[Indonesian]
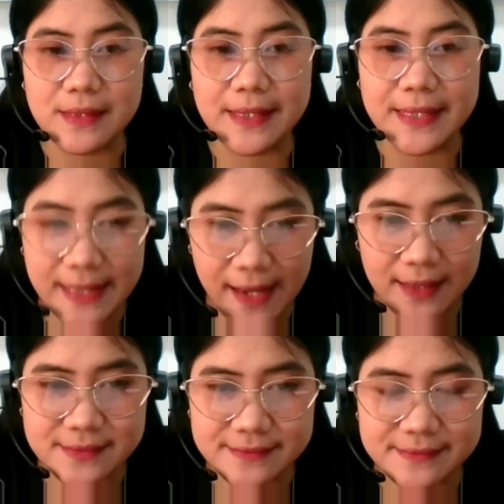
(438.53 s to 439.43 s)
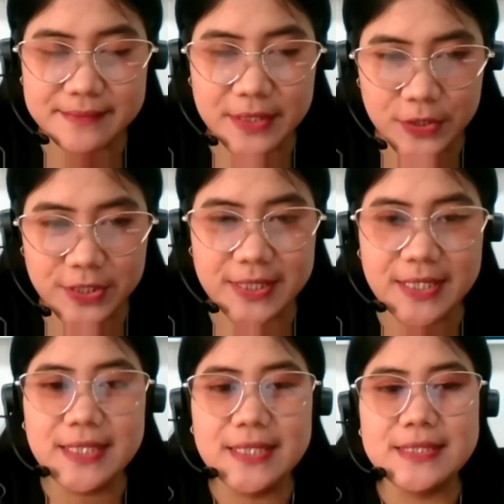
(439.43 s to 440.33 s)
Iya. Betul. Wow.
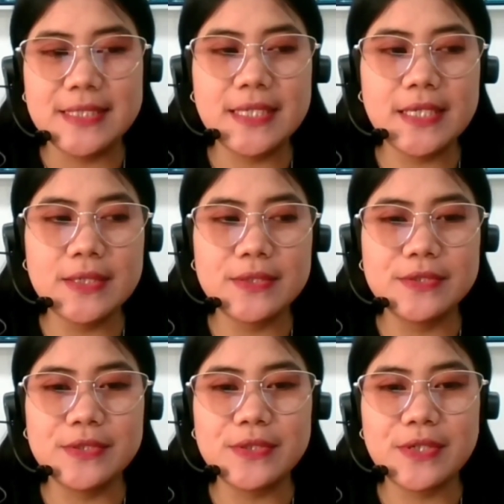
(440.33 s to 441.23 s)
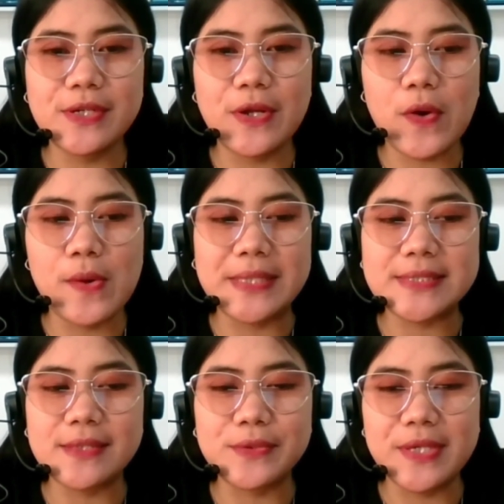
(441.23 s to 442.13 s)
Jadi untuk
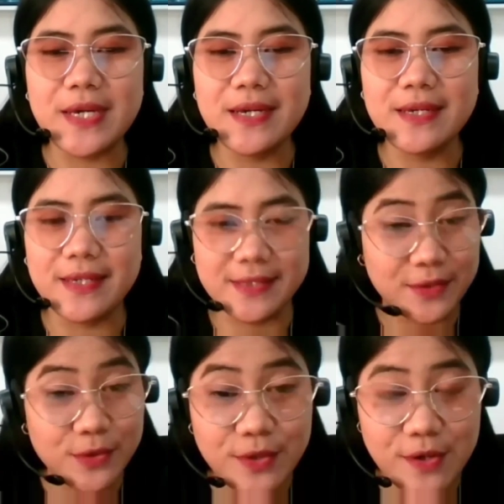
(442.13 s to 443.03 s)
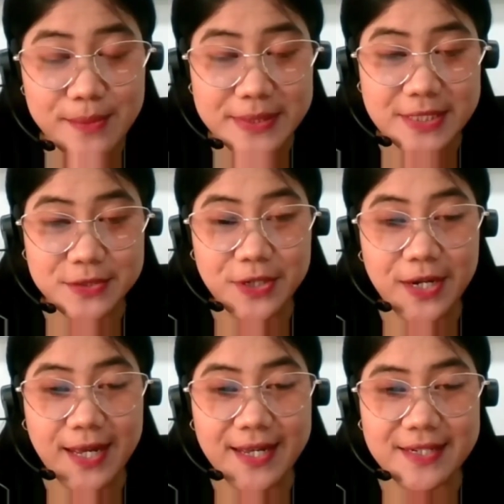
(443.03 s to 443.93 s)
0,1-nya ya tentu 0,1
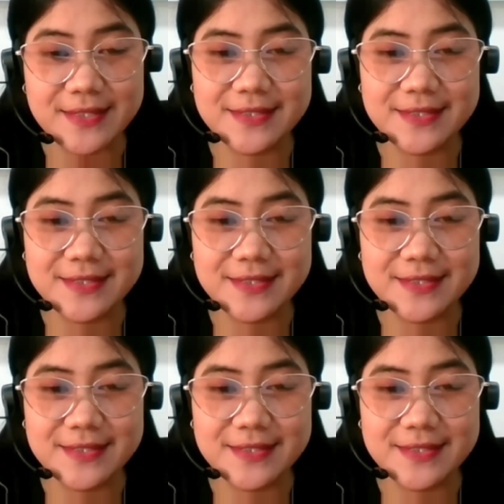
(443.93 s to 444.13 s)
dolar